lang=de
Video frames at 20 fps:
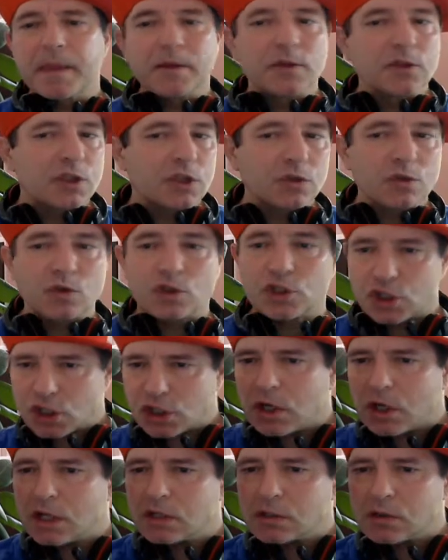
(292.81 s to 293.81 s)
Das sieht so
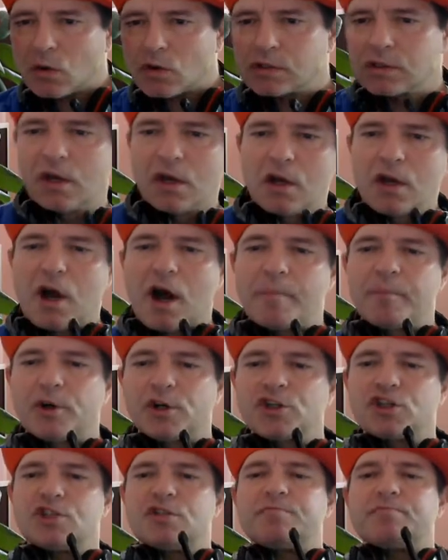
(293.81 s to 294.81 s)
richtig krass aus. Hab
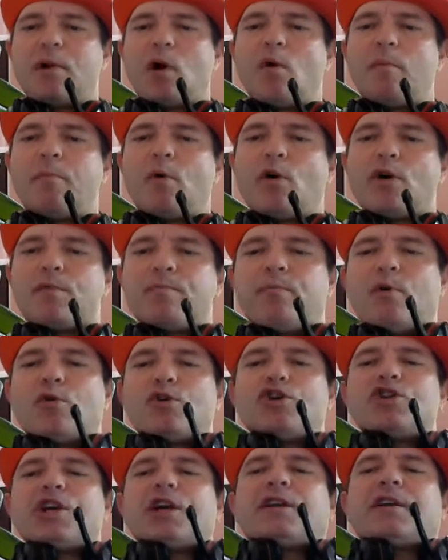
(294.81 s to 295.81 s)
richtig blau Pro
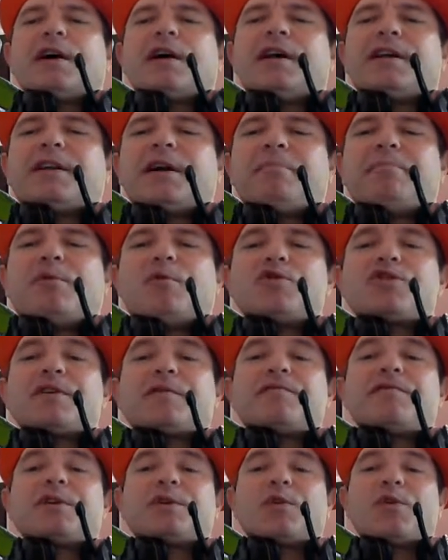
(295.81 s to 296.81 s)
Project, Alter.
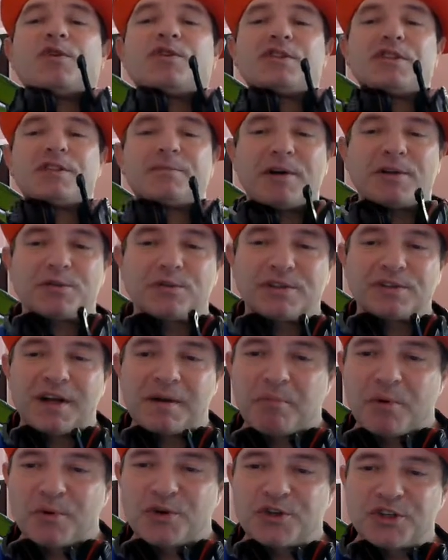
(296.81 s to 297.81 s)
Project 94, mal
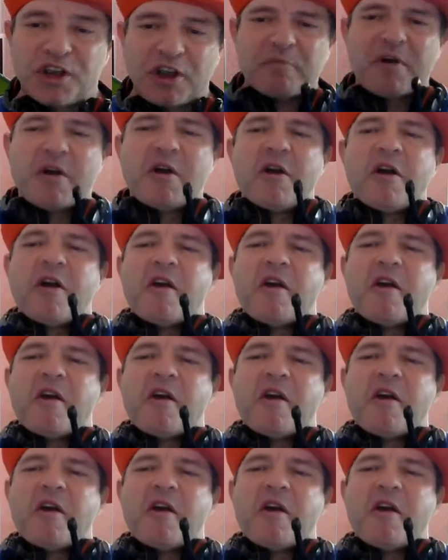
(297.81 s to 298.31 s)
total Project.